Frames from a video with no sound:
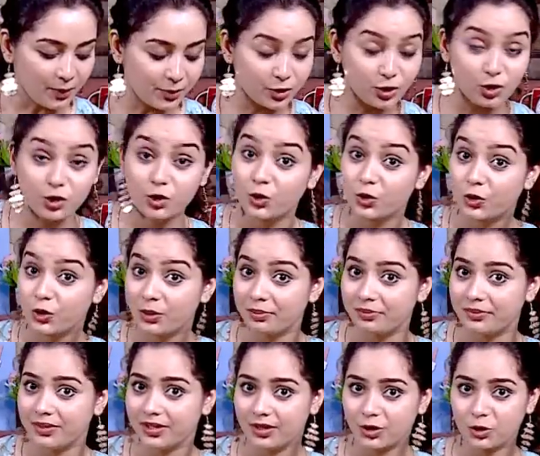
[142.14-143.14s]
அப்புறம்
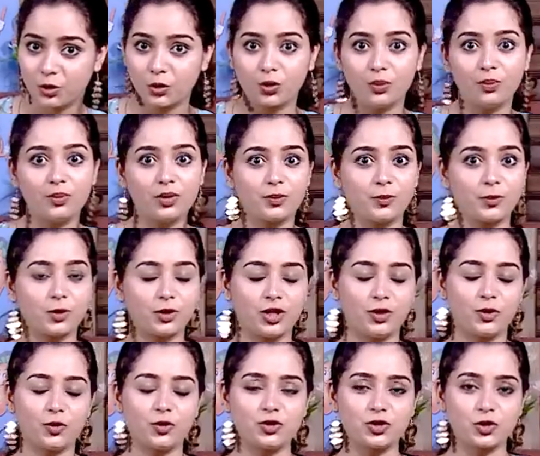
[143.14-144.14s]
குக்கும்பர் குக்கும்பர் போட்டால்
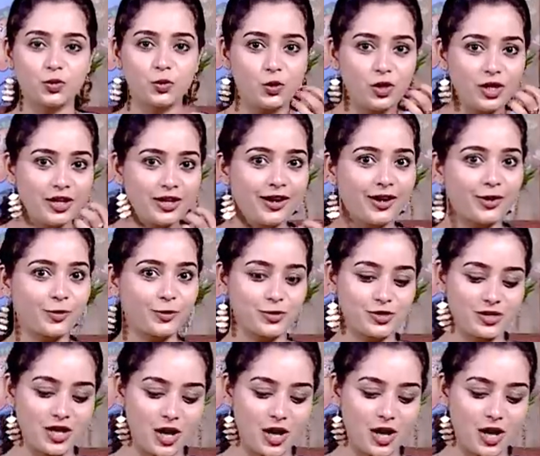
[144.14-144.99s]
இன்னும் கொஞ்சம் கூலிங்காக இருக்கும்